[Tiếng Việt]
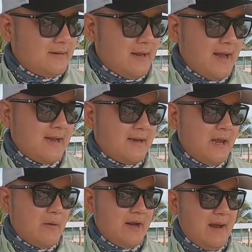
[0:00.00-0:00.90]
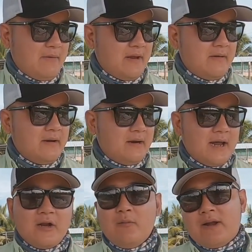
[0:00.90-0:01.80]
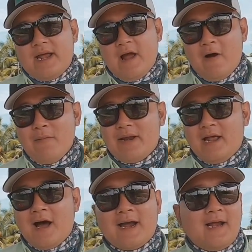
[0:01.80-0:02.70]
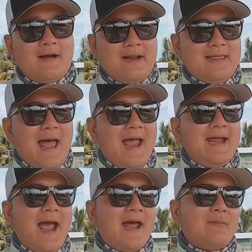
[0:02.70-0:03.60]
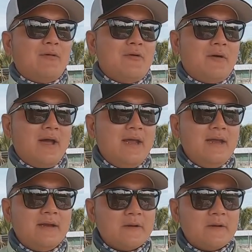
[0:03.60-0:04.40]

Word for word: thì nhiều anh em trên kênh của mình hay hỏi mình là ở ờ, cái cần này tải cá được bao nhiêu ký